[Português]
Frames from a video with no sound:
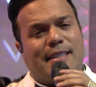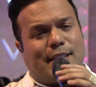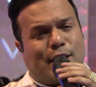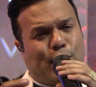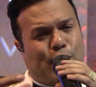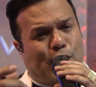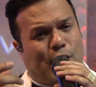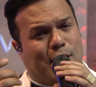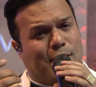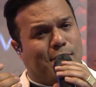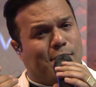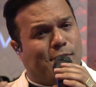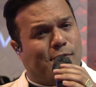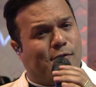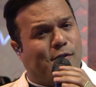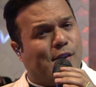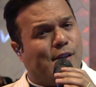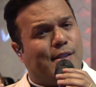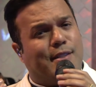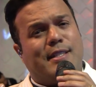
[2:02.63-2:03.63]
quem
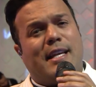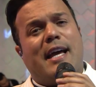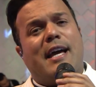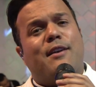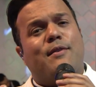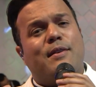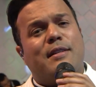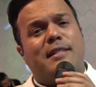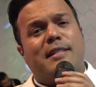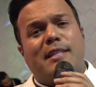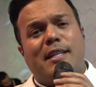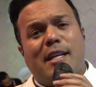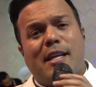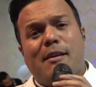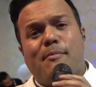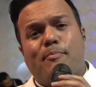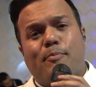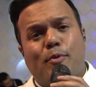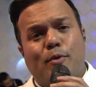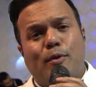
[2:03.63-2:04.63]
fizeram
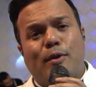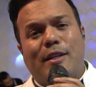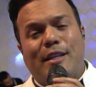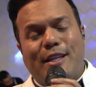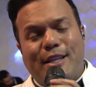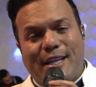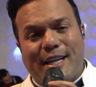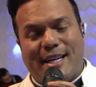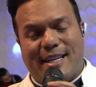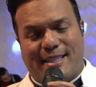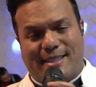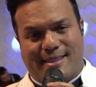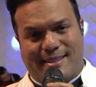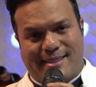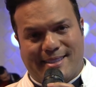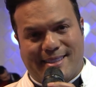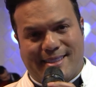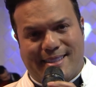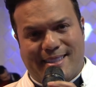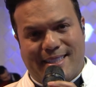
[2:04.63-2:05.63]
estrepulia.
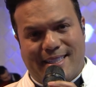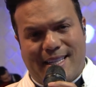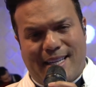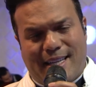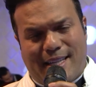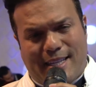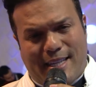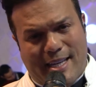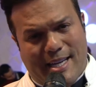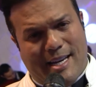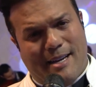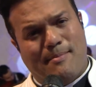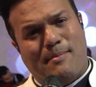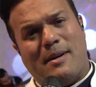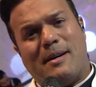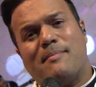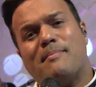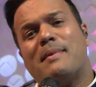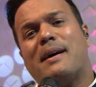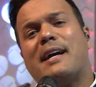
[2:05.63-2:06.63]
E a
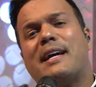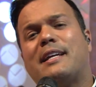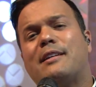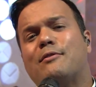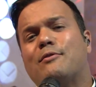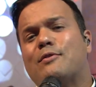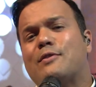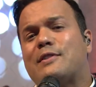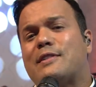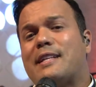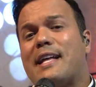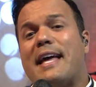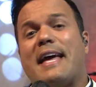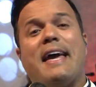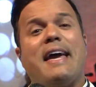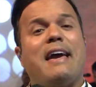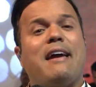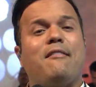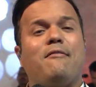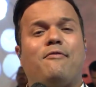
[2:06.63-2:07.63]
mamãe nos
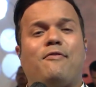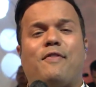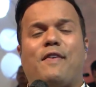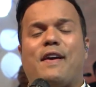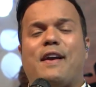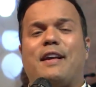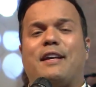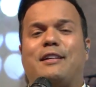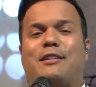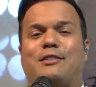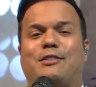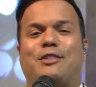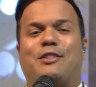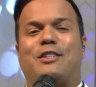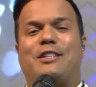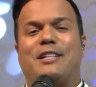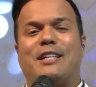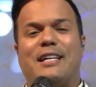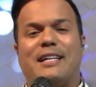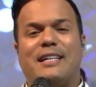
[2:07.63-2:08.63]

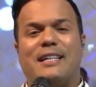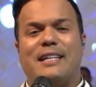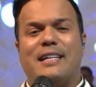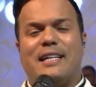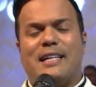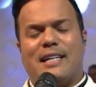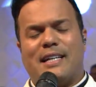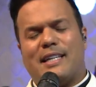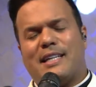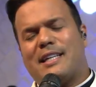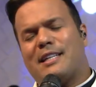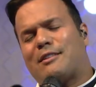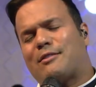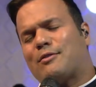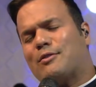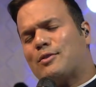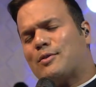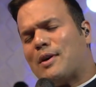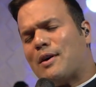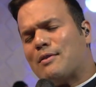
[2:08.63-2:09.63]
defendia e
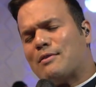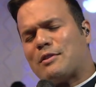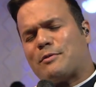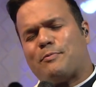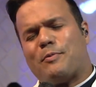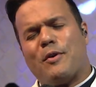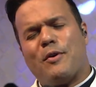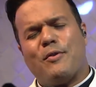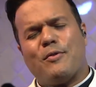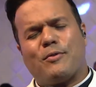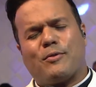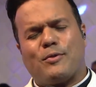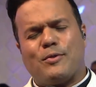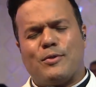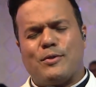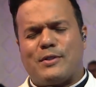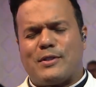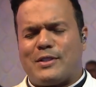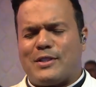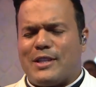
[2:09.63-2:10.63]
tudo aos
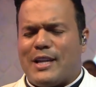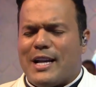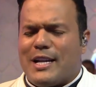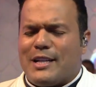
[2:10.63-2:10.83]
poucos se